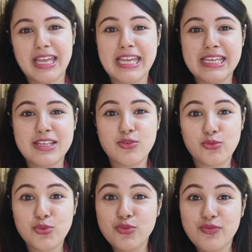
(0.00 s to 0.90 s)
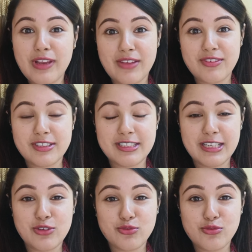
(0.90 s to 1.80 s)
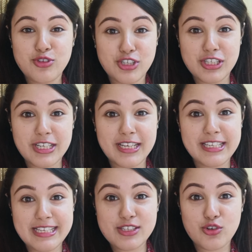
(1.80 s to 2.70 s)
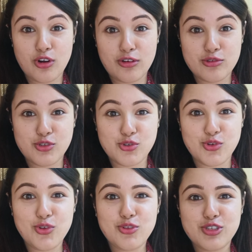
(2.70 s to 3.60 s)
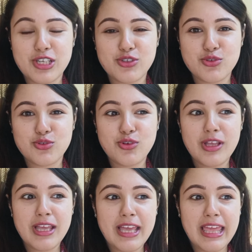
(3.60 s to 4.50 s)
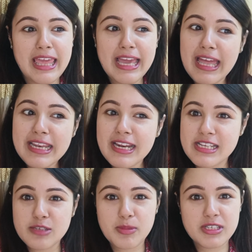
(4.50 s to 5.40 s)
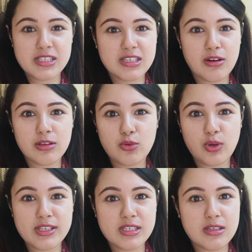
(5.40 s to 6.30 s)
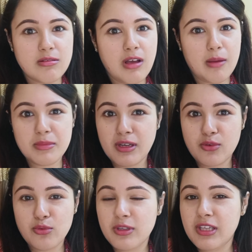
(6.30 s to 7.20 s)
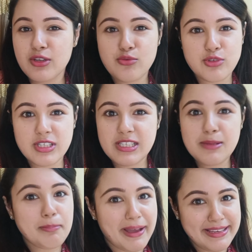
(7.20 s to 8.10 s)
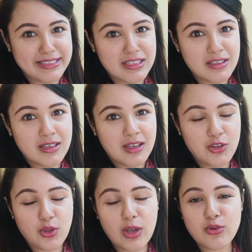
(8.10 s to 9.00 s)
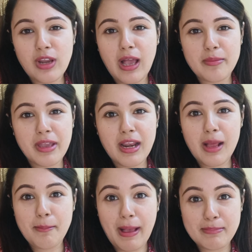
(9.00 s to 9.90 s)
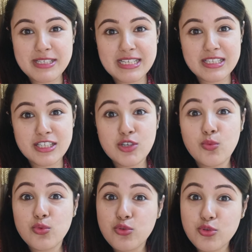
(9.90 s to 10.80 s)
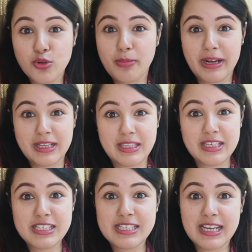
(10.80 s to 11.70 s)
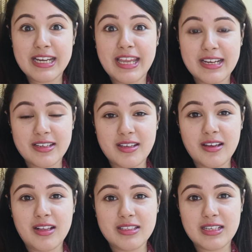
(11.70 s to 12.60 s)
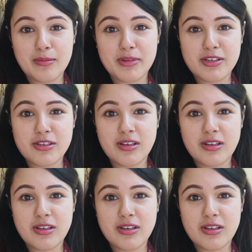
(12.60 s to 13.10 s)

এই নতুন ফ্লেভারটাই নতুন জিনিসটাকে টেস্ট করানোর জন্য তো সেই জন্য এখানের আশেপাশে যে কটা দোকান ছিল আমি আরও গিয়ে খুঁজেছি পাইনি তো এখন আমি আর বাপি যাচ্ছি উত্তর পাড়াতে সেখানে একটা হালদিরামের